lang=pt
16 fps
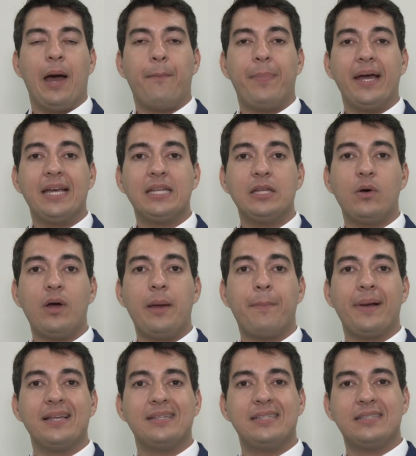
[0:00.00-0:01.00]
A PAI que não
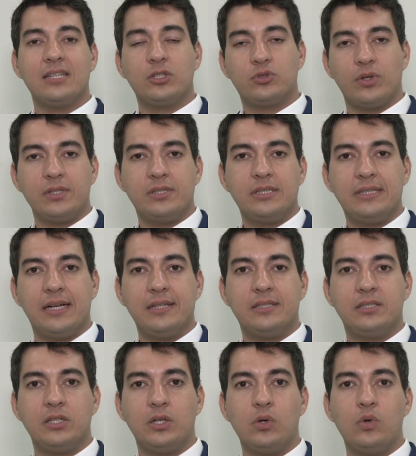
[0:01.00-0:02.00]
representa só a cidade de
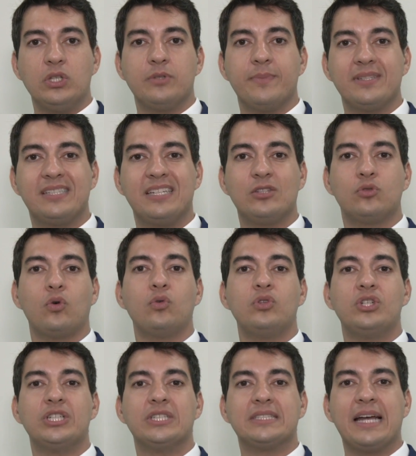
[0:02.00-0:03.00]
São Luís, mas sim todo o
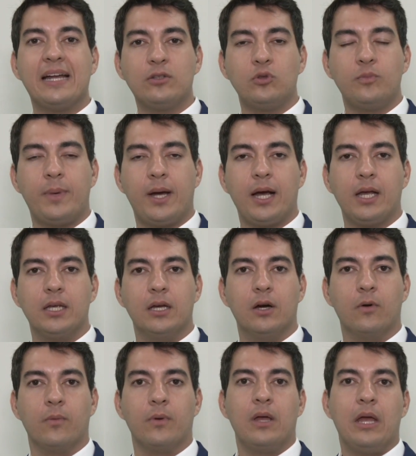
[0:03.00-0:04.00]
estado do
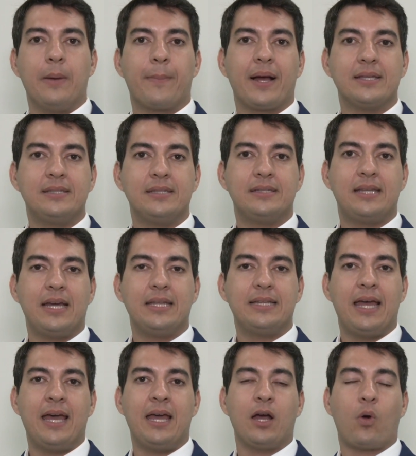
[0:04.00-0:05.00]
Maranhão. Para se ter
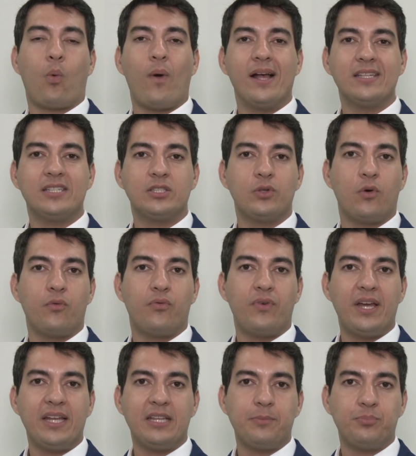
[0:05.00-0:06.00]
ideia, quase
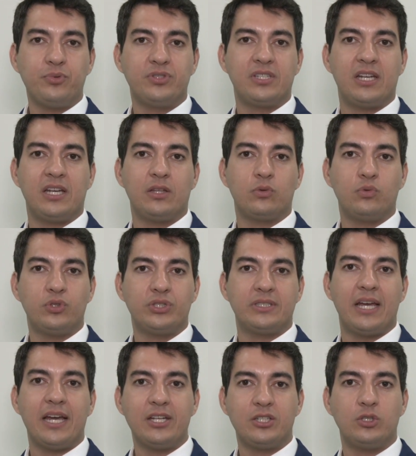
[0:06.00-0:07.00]
90% dos
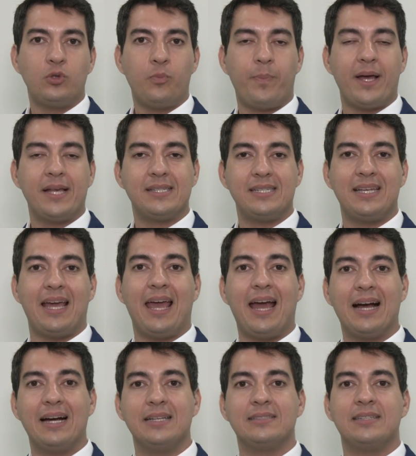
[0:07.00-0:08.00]
testes do pezinho
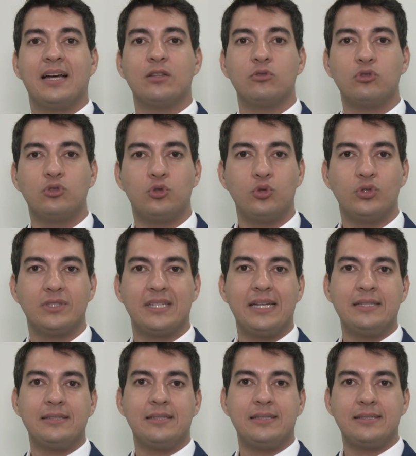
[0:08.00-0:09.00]
realizados nos
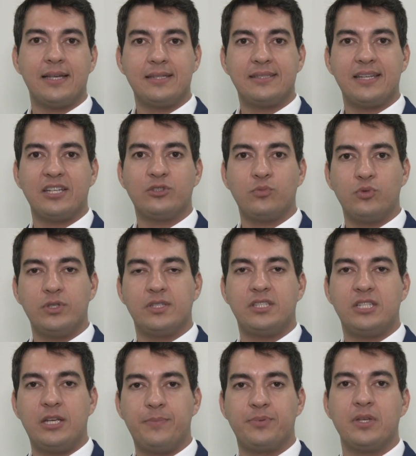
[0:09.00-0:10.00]
217
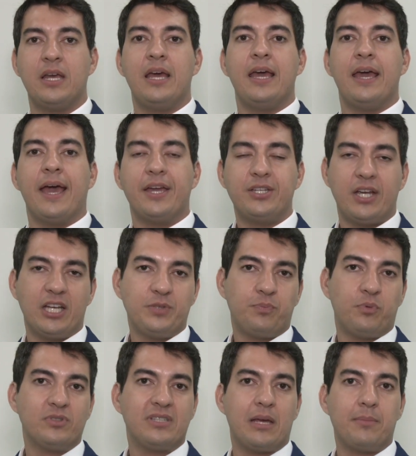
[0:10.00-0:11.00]
municípios é de
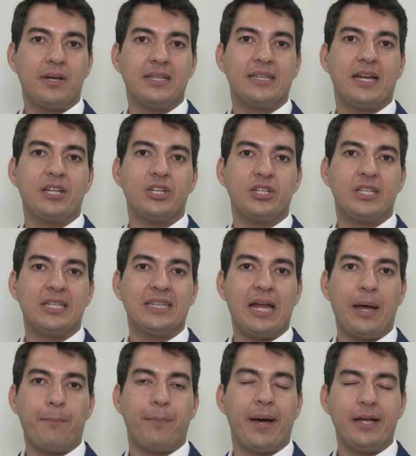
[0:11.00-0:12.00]
responsabilidade aqui
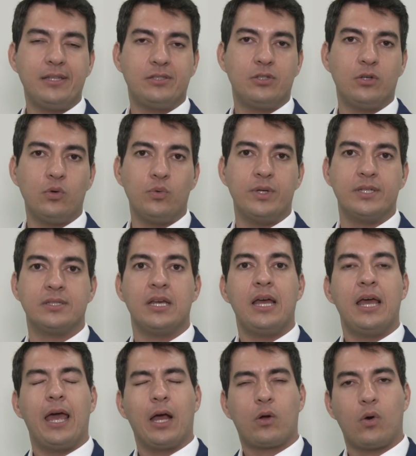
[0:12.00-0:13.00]
da PAI de São Luís.
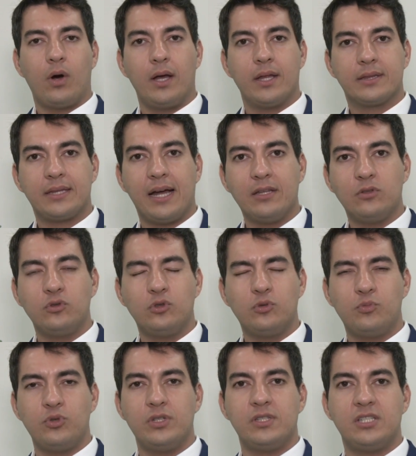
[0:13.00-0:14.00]
É coletado nos
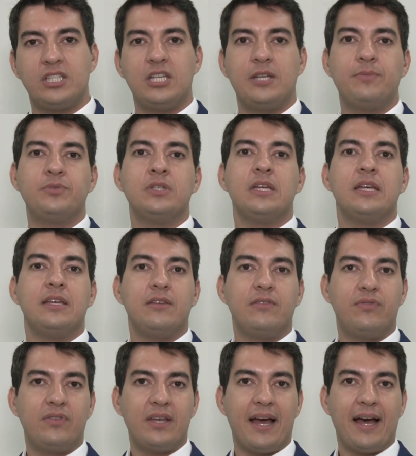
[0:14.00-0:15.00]
municípios,
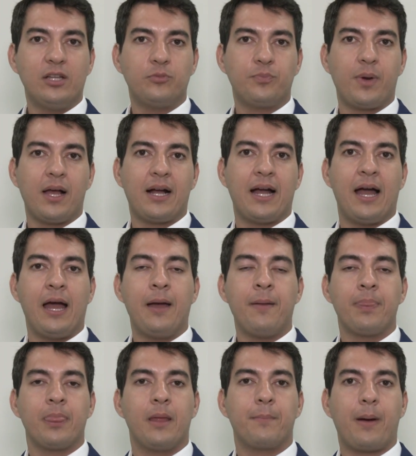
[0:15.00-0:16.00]
enviado para cá
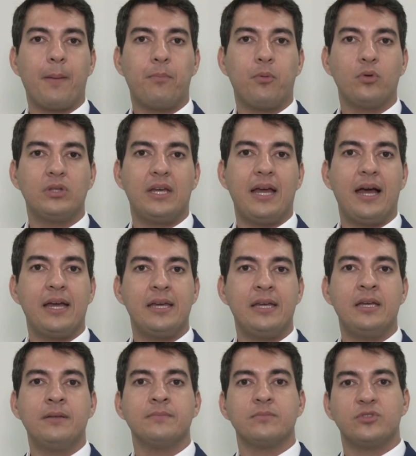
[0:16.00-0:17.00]
para poder
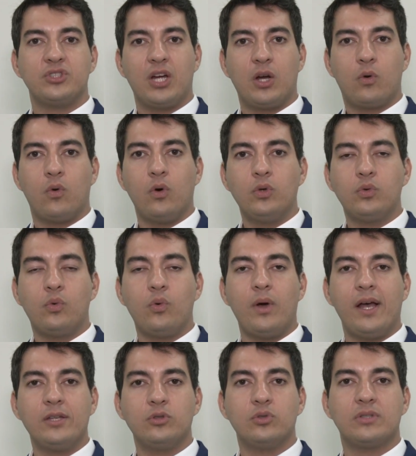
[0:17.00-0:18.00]
aí, de acordo com o
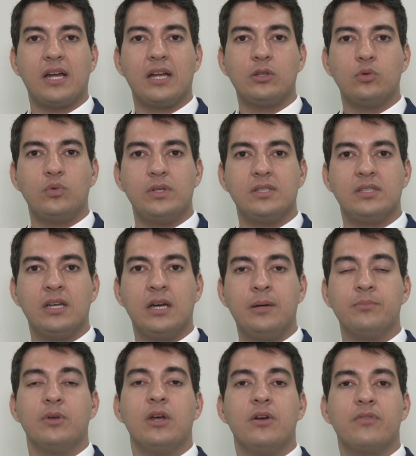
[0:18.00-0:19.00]
resultado do
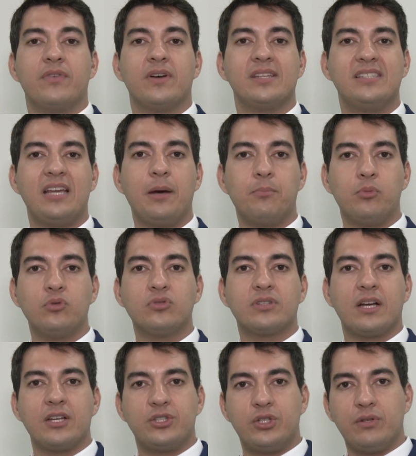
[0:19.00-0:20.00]
exame, fazer a
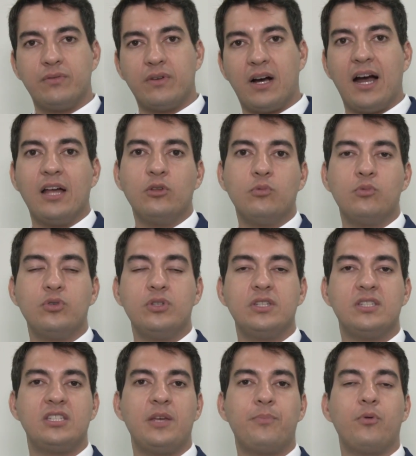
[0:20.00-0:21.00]
busca ativa lá no
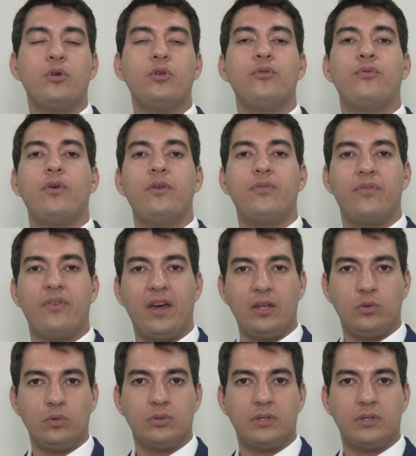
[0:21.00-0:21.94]
município onde foi feito o